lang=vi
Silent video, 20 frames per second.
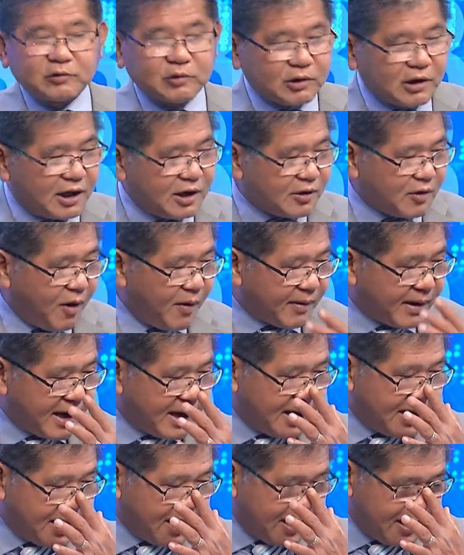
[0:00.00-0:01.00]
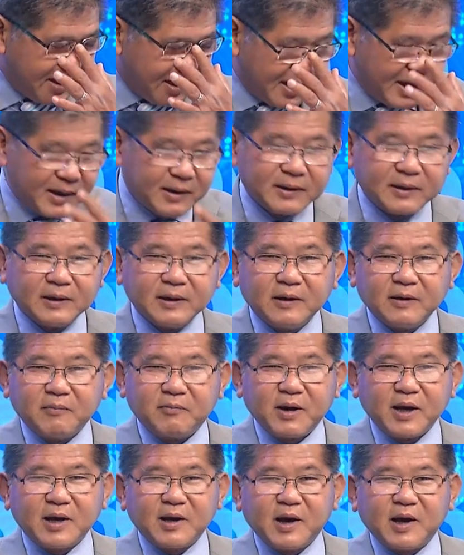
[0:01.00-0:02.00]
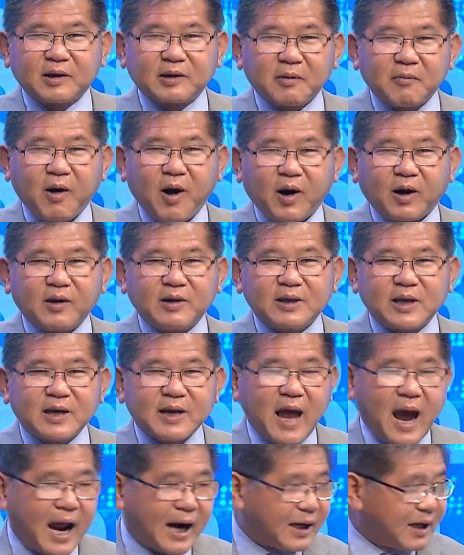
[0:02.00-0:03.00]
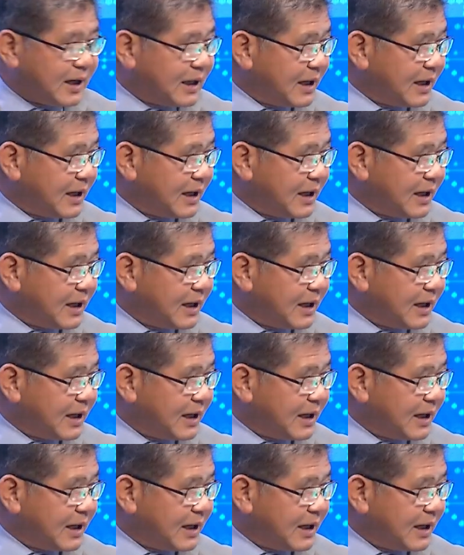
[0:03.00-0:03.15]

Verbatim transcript: tôi thấy có cái người ờ, mấy người ta bỏ lên diễn đàn anh